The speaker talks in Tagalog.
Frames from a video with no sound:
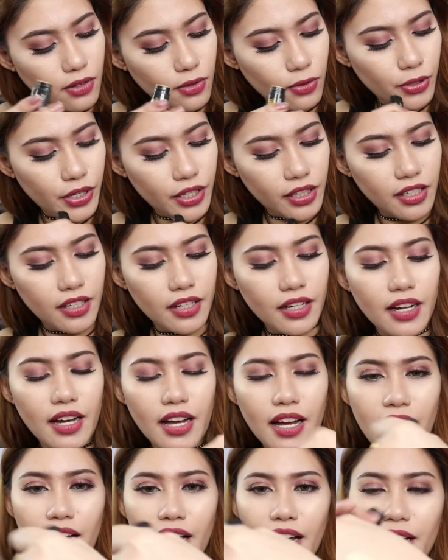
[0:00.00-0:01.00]
Uy,
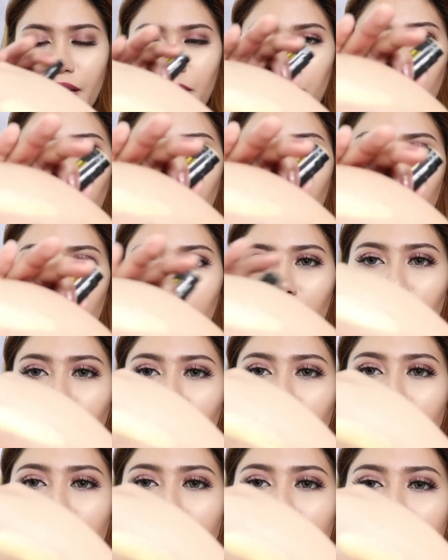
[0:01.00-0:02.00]
taray! Wow!
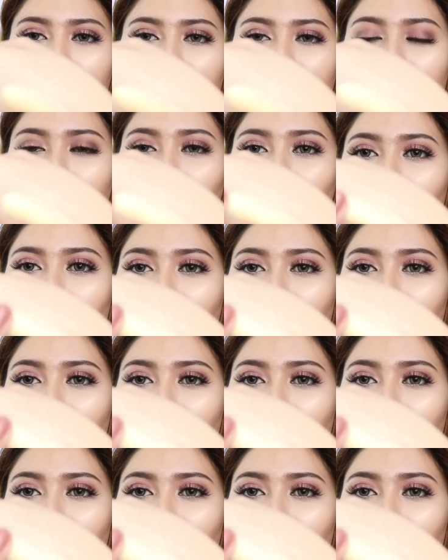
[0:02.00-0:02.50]
Hindi ko